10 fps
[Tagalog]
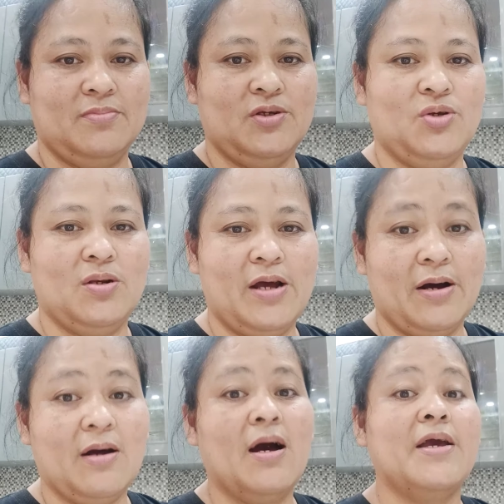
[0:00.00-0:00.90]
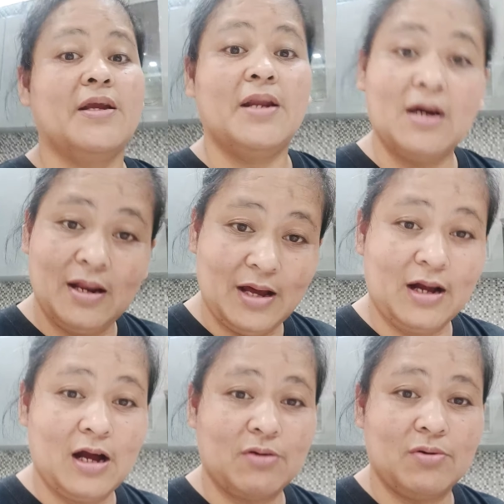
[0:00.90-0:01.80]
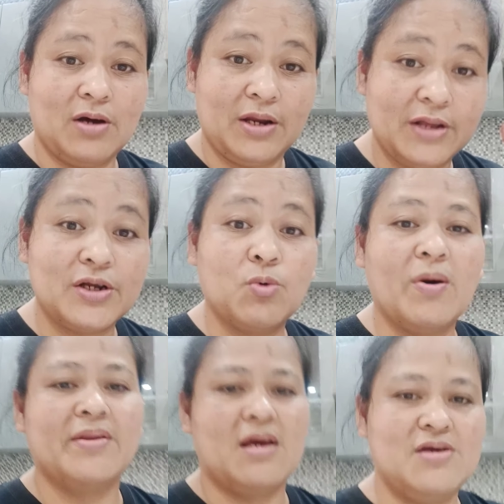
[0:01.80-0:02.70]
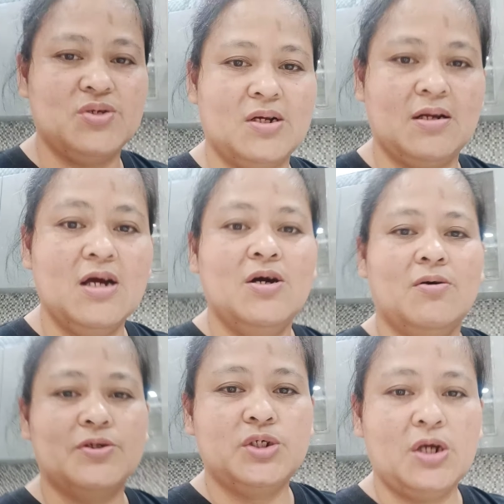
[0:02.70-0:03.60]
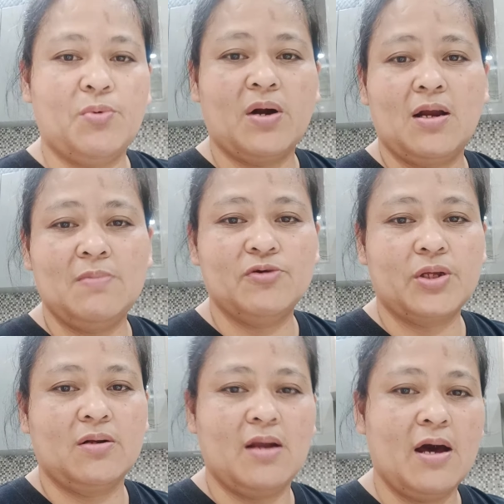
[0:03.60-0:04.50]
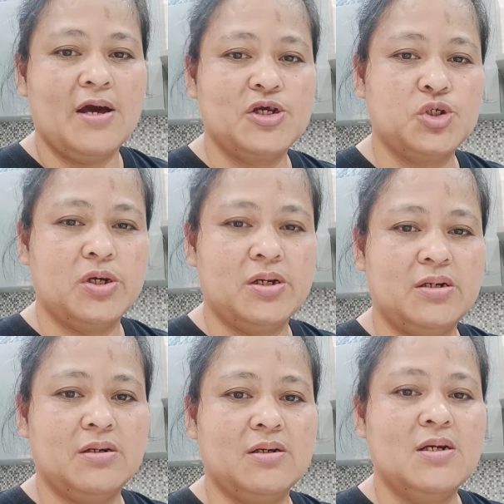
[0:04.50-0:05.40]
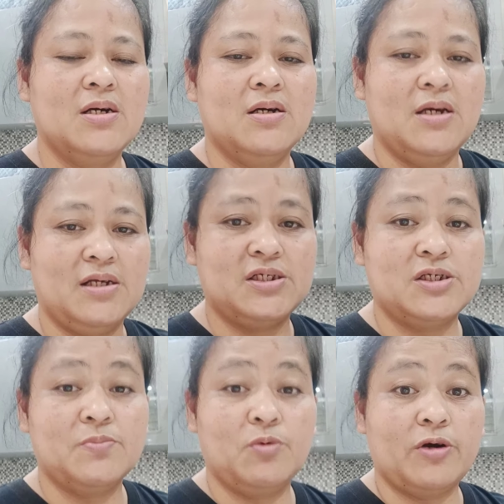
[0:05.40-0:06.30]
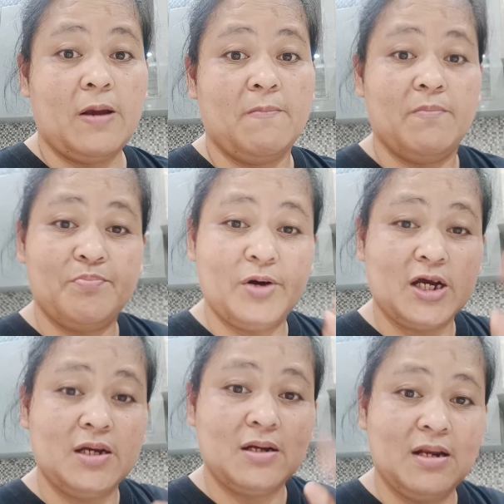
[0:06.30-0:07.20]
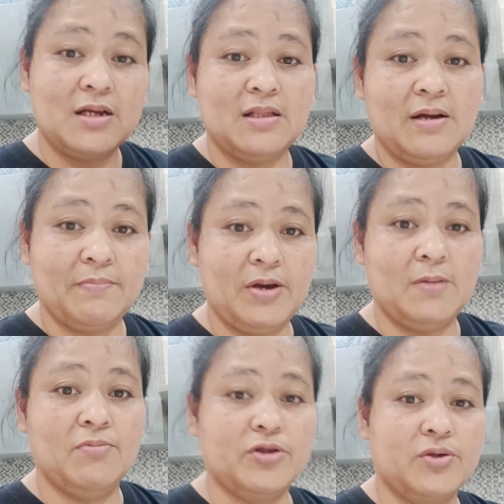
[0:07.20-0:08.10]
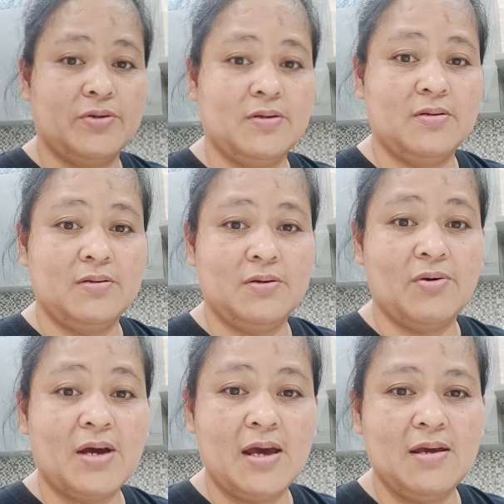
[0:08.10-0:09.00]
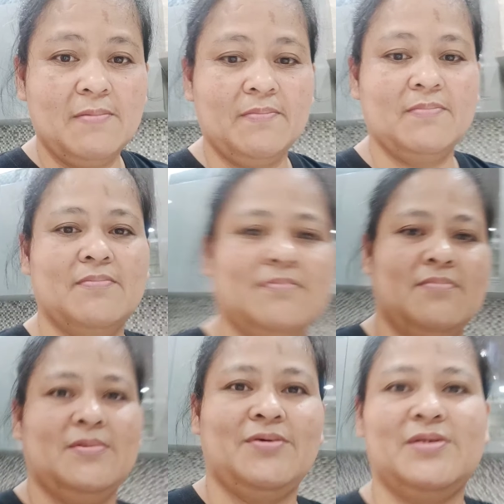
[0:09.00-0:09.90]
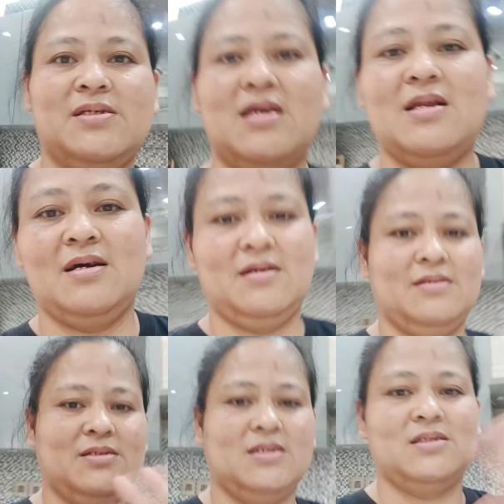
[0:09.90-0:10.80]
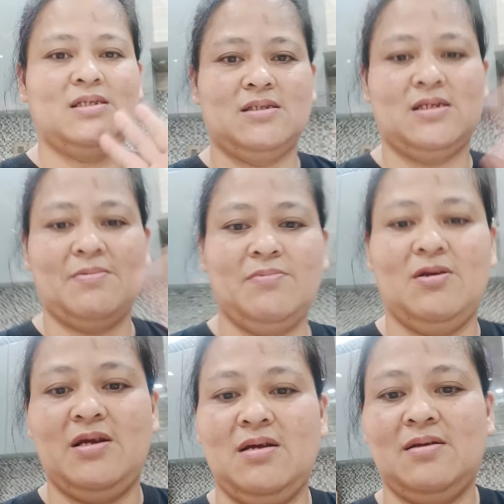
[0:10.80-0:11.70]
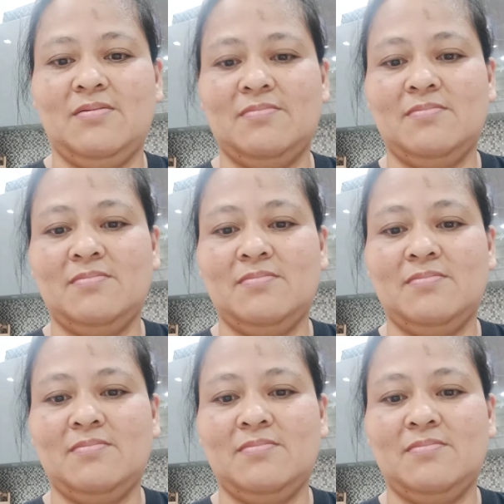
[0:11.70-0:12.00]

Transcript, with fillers: Yun lang. Ayan ang alaga ko. Another one angel. O siya, huwag kalimutang like, share, and subscribe. Paki-click ng bell button. Okay? O, sige na. Sa muli.